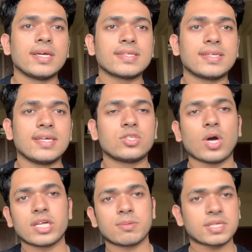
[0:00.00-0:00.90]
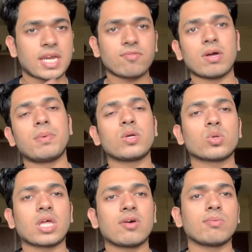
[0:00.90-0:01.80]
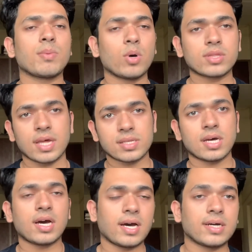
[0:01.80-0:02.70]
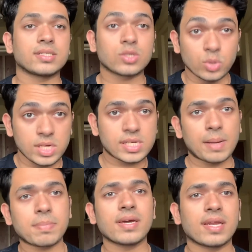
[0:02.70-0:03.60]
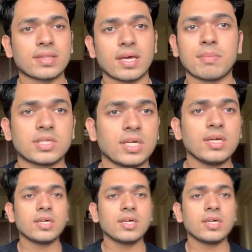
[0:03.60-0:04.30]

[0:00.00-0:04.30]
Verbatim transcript: इसलिए जो आसपास का इन्वायरमेंट होता है वो भी बहुत ऐसा स्टूडियस टाइप का ही रहता है हमेशा